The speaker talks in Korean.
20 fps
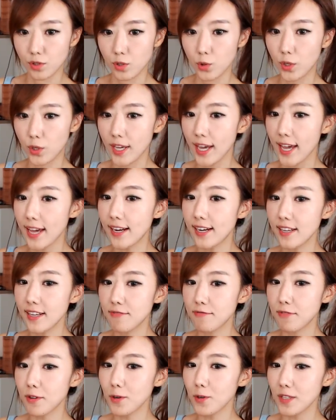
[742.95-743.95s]
요
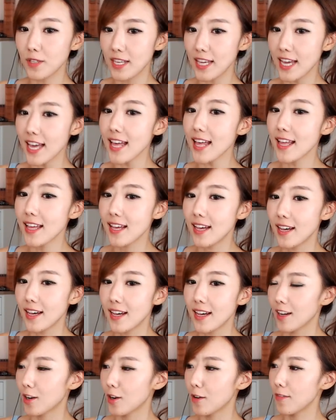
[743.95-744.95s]
캘리포니아
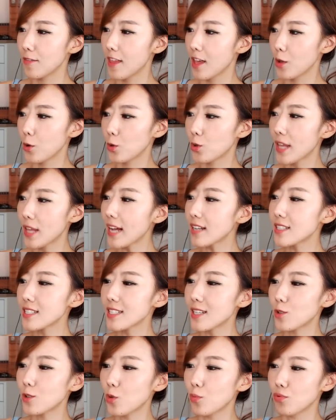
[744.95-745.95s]
그런데 요
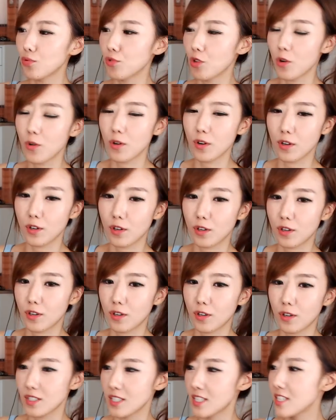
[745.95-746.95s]
딱지가 또
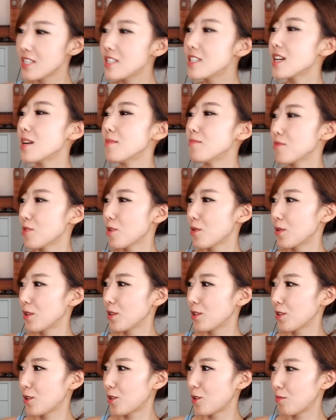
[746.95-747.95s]
무서워요. 진짜
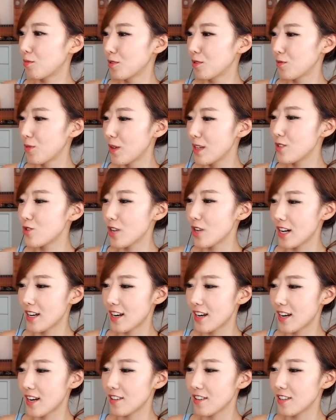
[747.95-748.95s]
무서워요, 여러분. 왠 줄
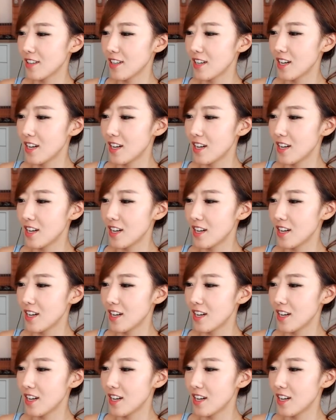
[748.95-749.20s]
알아요?